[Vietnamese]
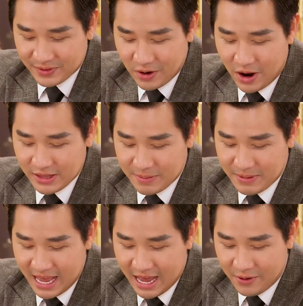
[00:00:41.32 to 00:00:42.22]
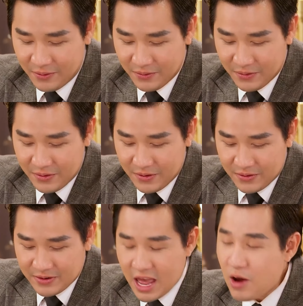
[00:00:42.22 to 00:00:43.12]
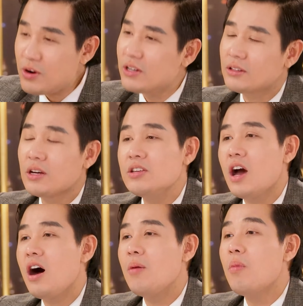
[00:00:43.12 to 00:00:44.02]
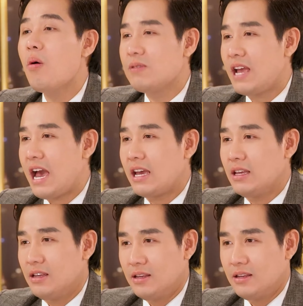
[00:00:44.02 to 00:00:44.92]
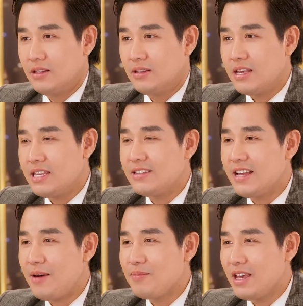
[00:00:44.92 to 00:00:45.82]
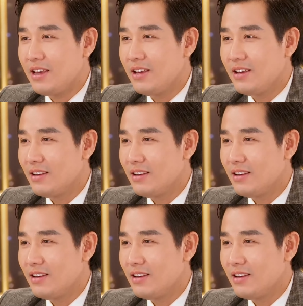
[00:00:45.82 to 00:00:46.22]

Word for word: câu hỏi tiếp theo nếu được tự do một ngày thì chị ừ. sẽ làm gì